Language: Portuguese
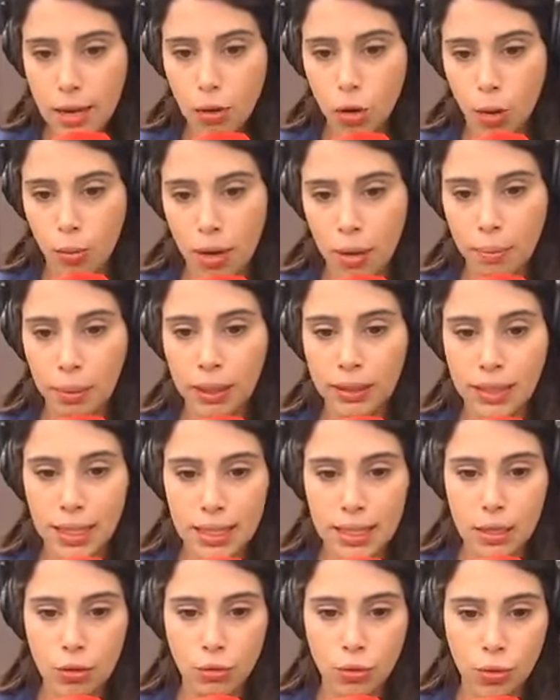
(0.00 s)
como a
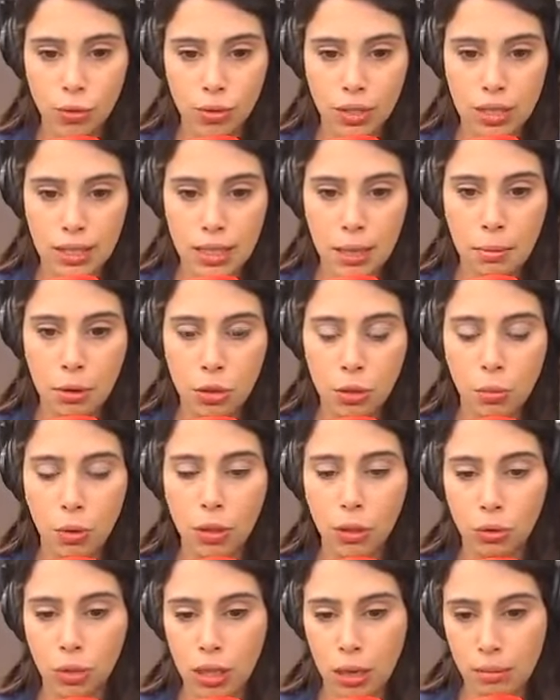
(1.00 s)
implantação de um sistema de
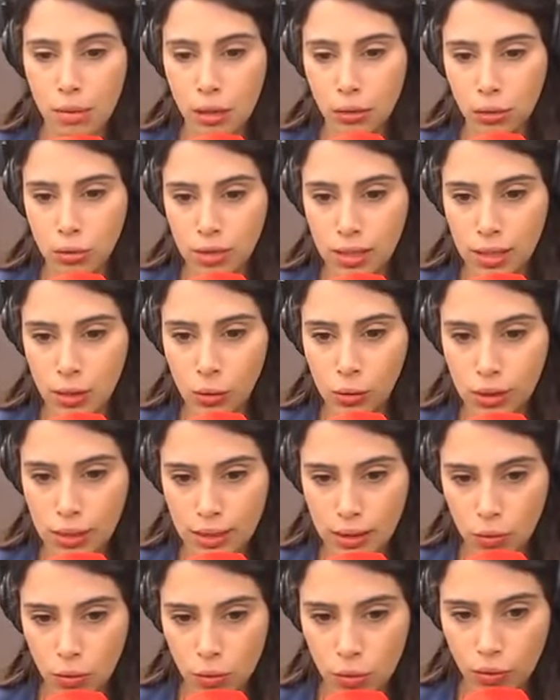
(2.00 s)
monitoramento de
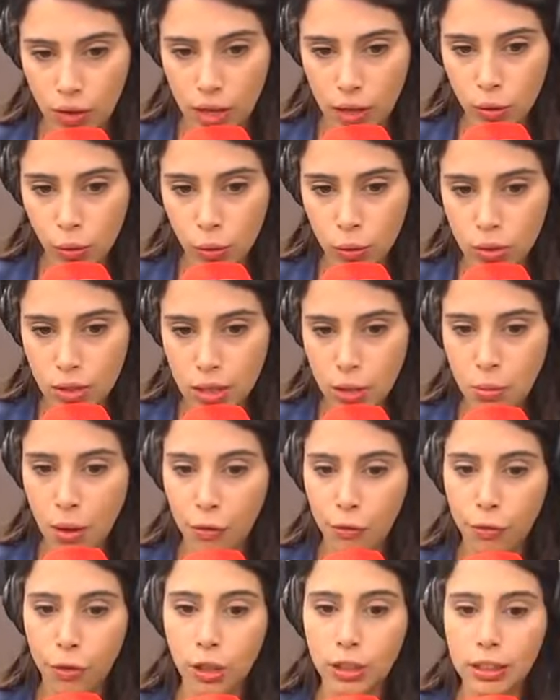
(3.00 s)
segurança nos veículos e
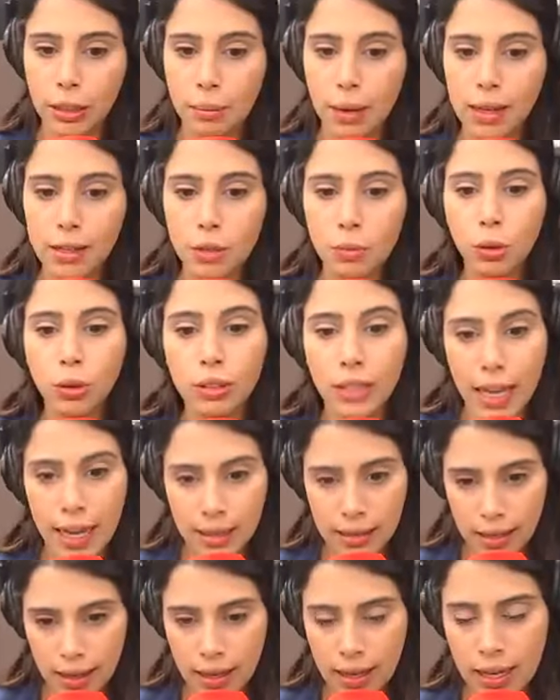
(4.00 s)
uma frota mais moderna
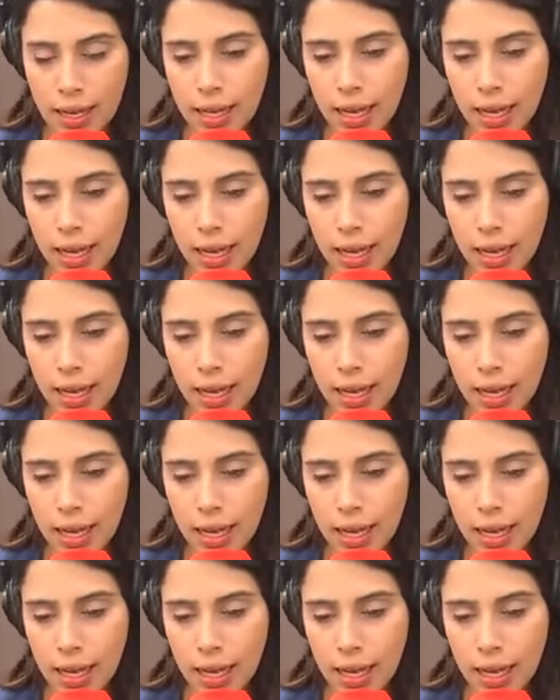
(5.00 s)
moderna,